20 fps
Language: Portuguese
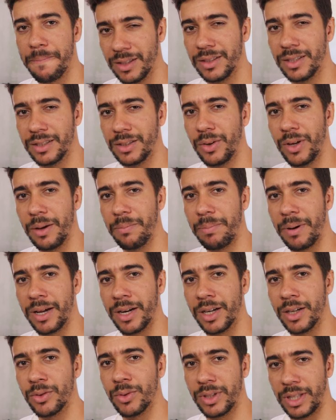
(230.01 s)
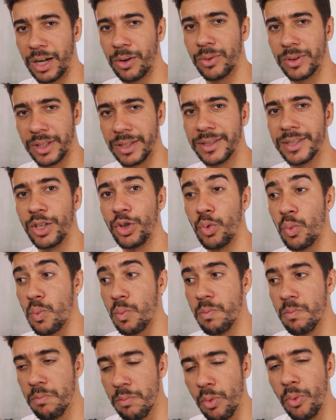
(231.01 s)
Vocês estão reparando que está acontecendo
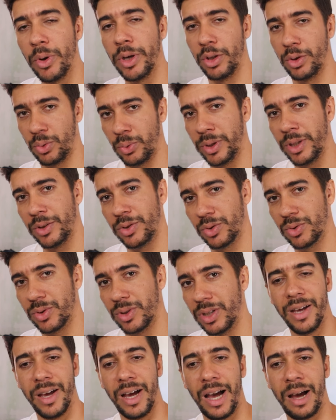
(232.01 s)
muito isso?